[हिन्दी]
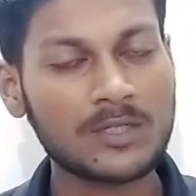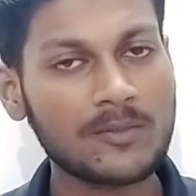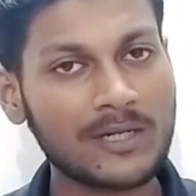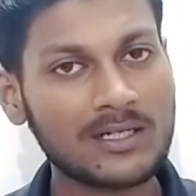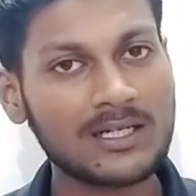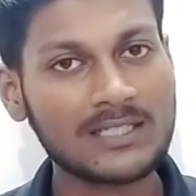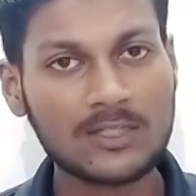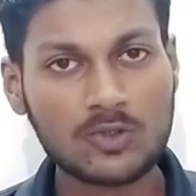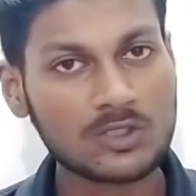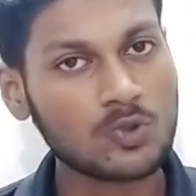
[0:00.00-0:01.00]
पे डिपेंड करता है
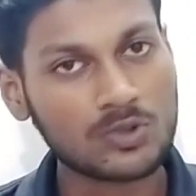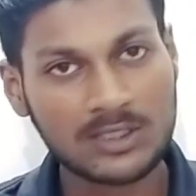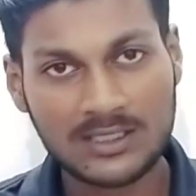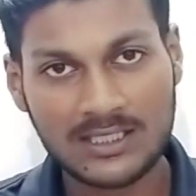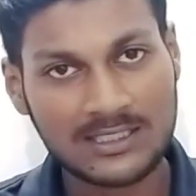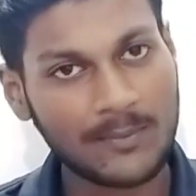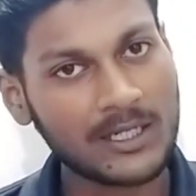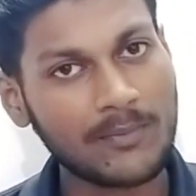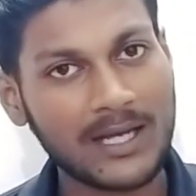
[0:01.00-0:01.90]
तो रिसोर्सेज एक समय के